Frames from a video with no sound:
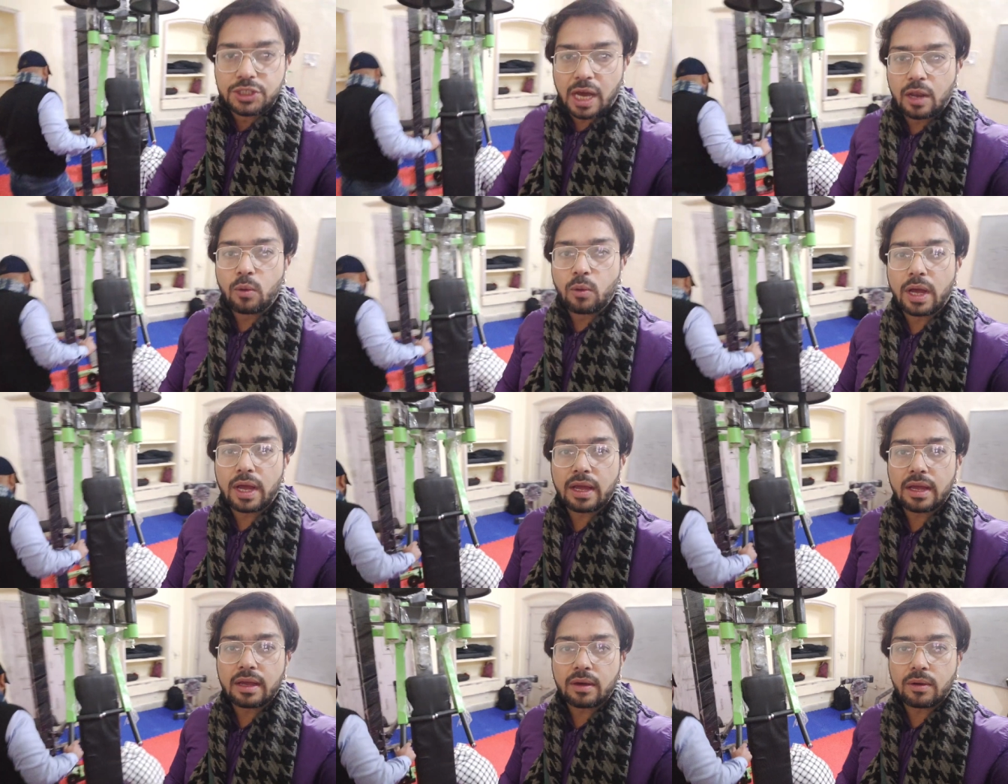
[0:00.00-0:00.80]
चालू है
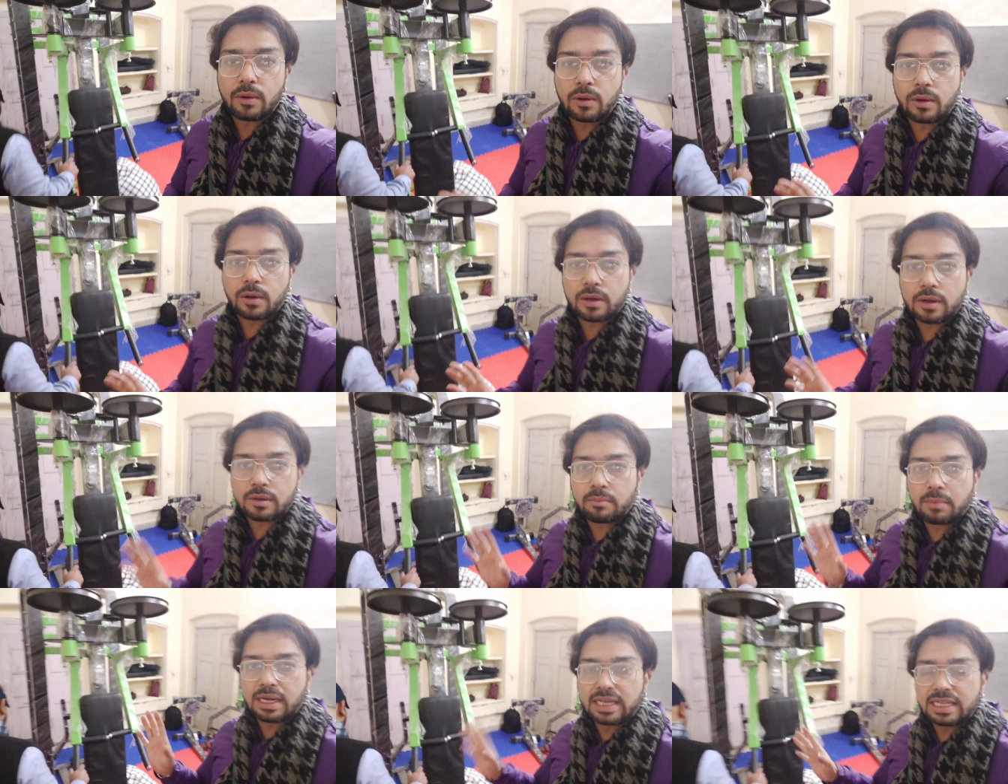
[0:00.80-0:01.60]
और
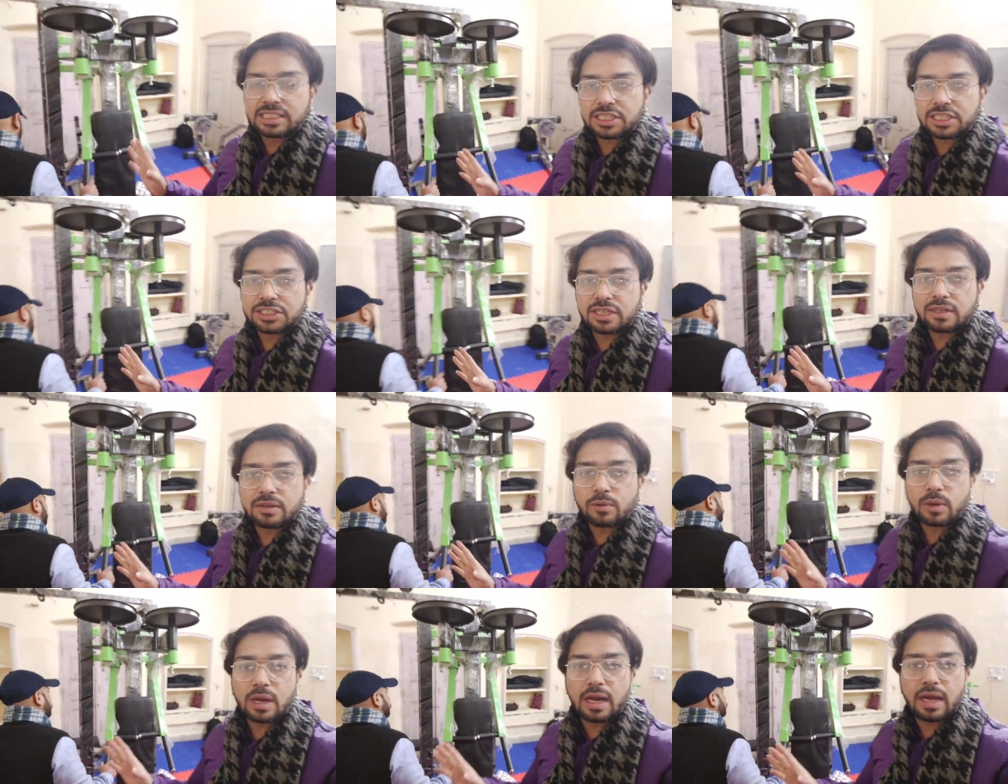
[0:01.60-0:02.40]
मल्टी स्टेशन
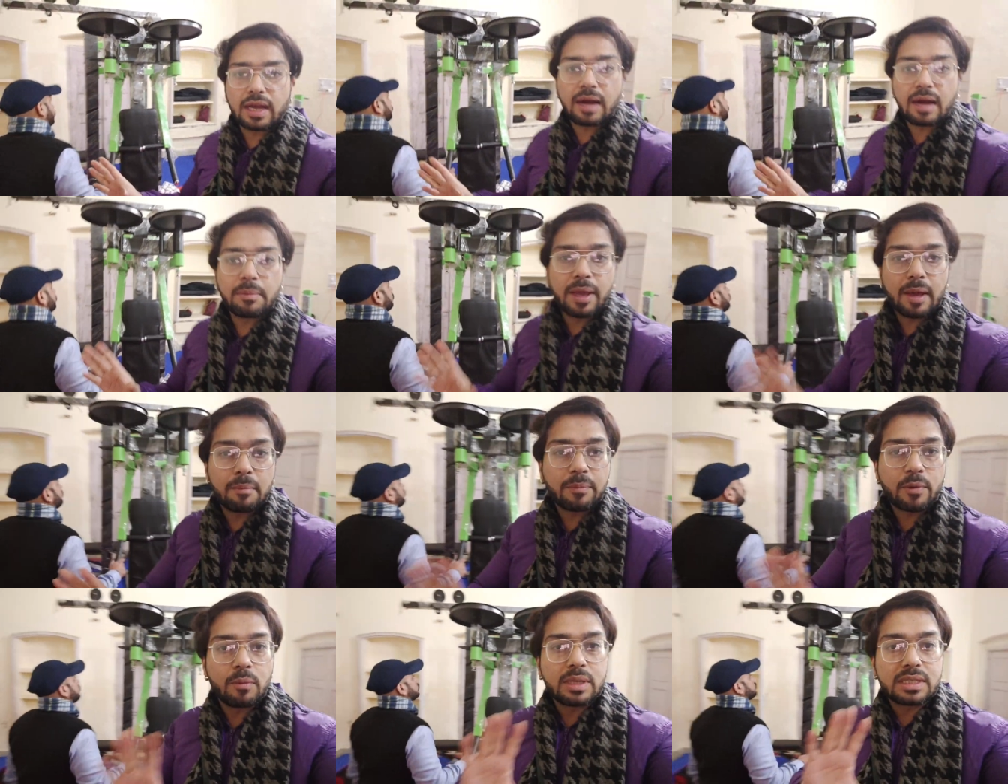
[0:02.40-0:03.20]
हो रहा है अभी
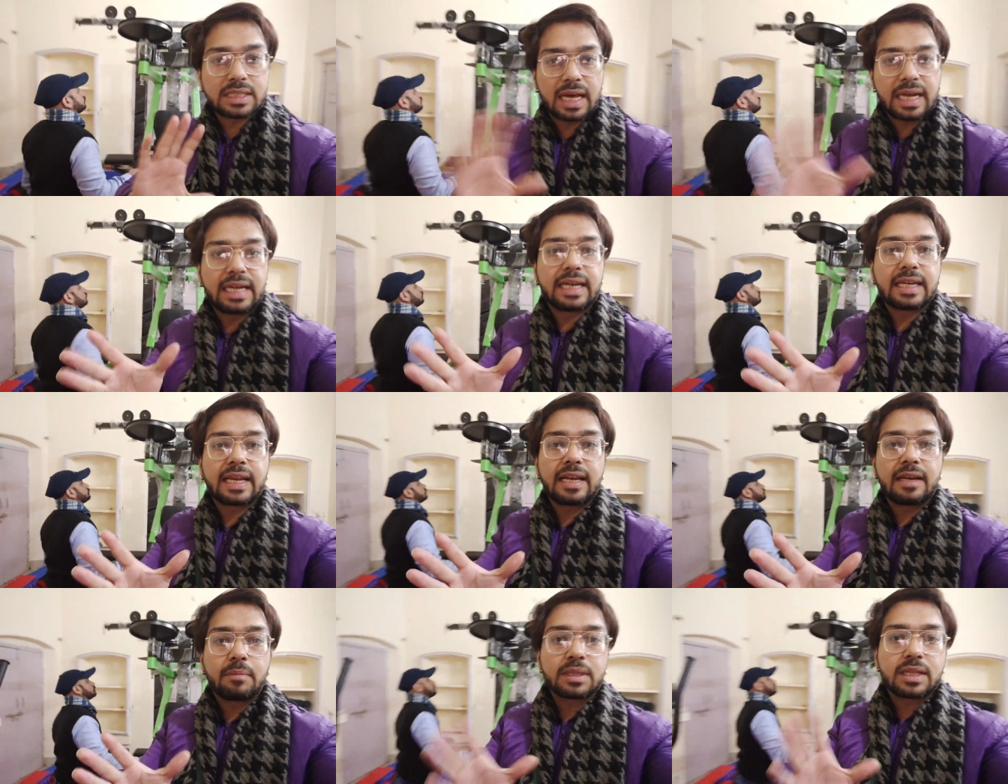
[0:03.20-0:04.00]
आपको मैं सारी
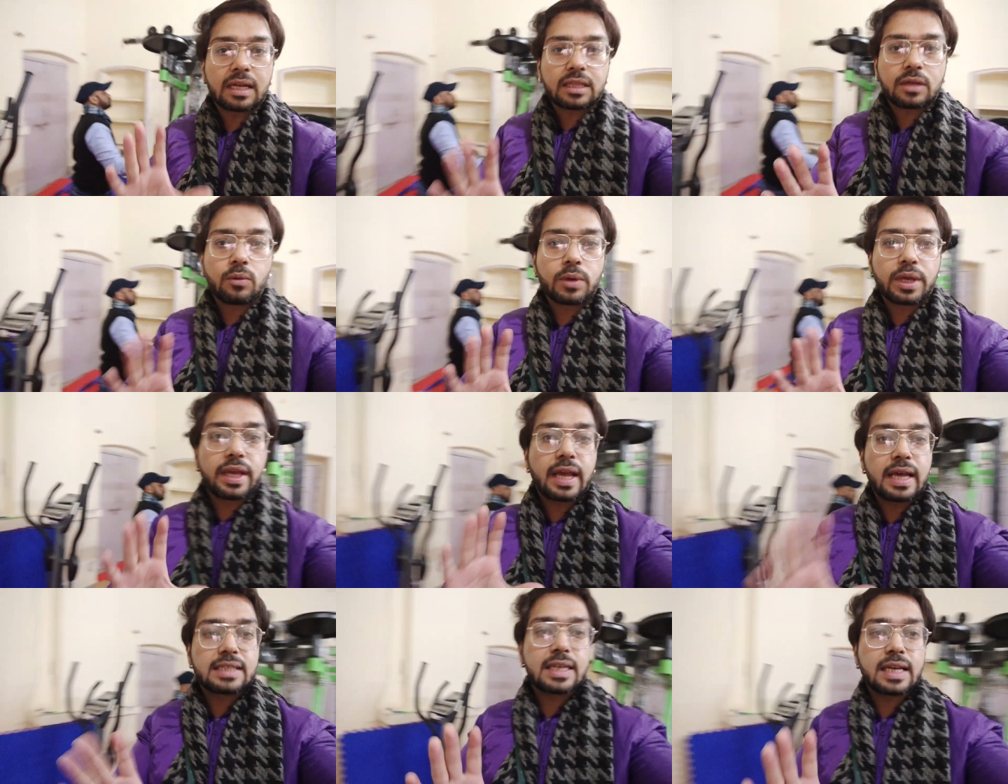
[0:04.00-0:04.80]
डिटेल बताता हूँ कि
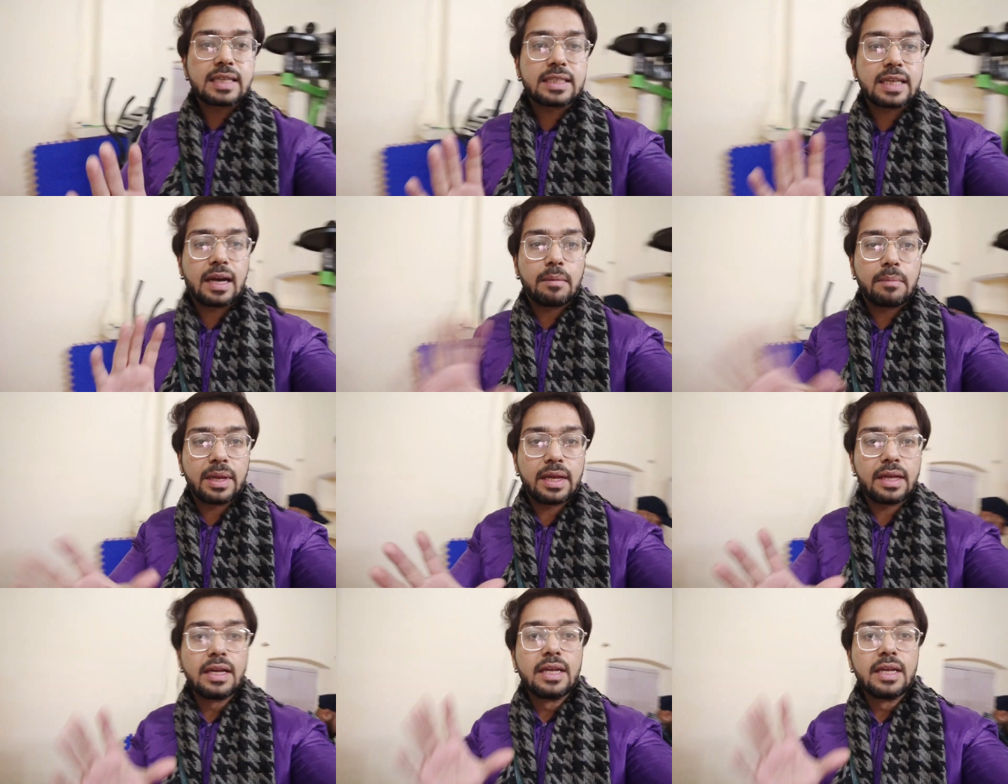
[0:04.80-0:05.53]
कैसे कैसे हमने